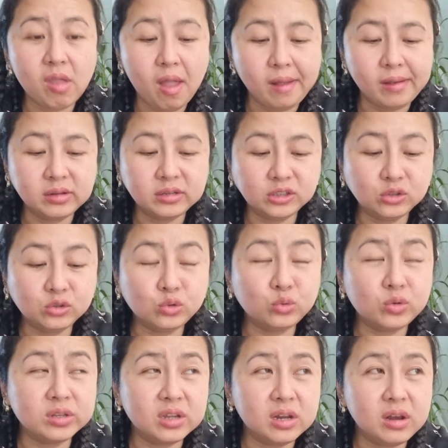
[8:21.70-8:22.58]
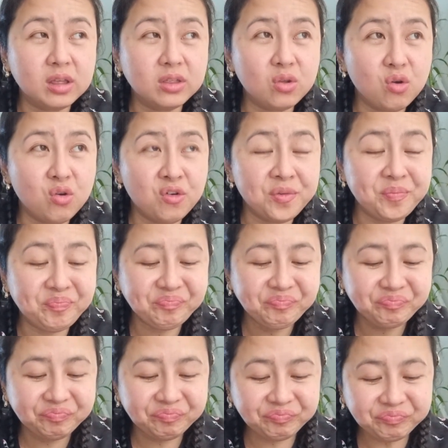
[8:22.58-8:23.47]
Ay, kinakuha nila doon,
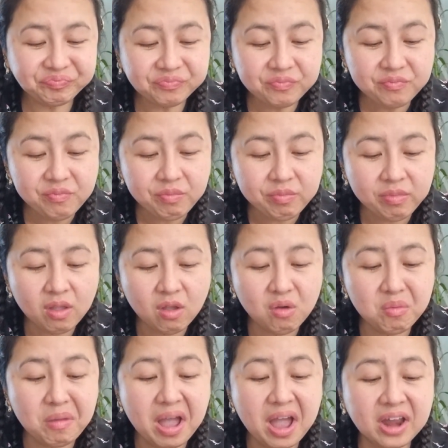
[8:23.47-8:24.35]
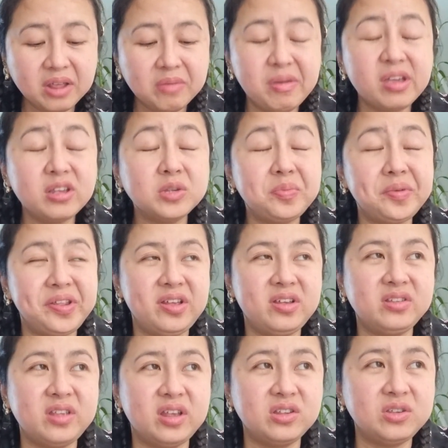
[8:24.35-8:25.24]
kung maaari may
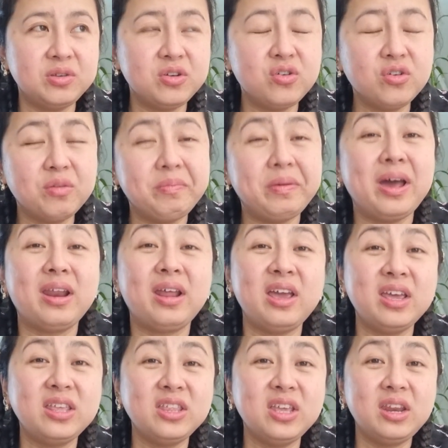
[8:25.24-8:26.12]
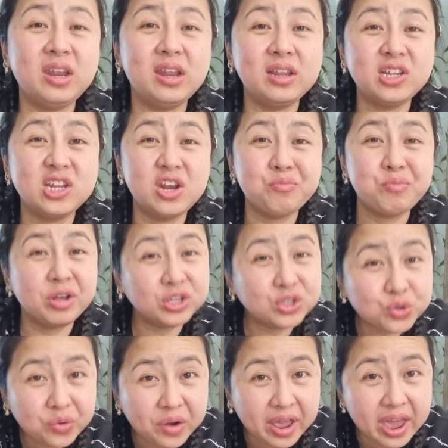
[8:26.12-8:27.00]
experience na, siguro para hindi na sila
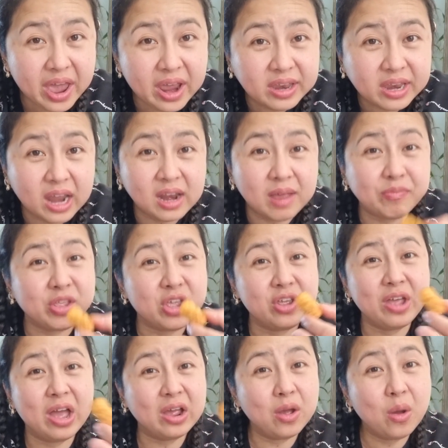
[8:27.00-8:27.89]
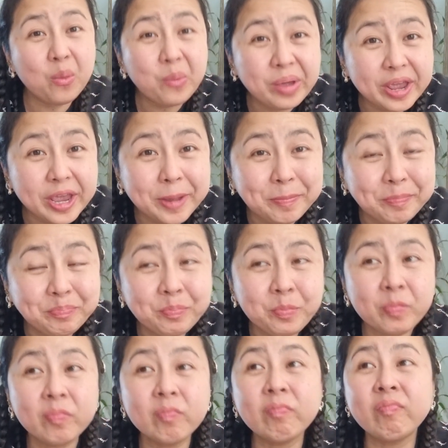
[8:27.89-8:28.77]
mag-train, alam na yung gagawin,
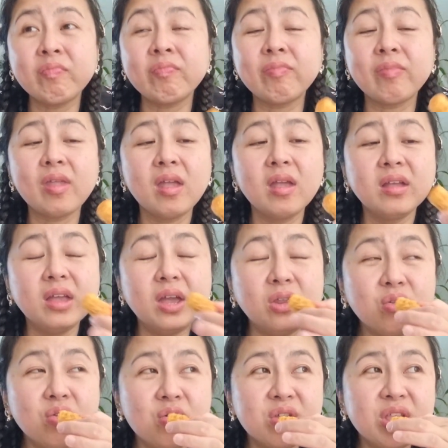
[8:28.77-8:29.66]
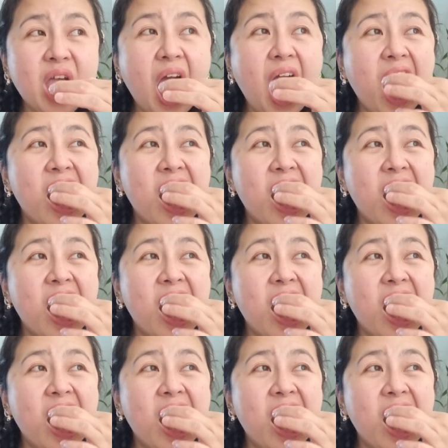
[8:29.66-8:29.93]
ganun.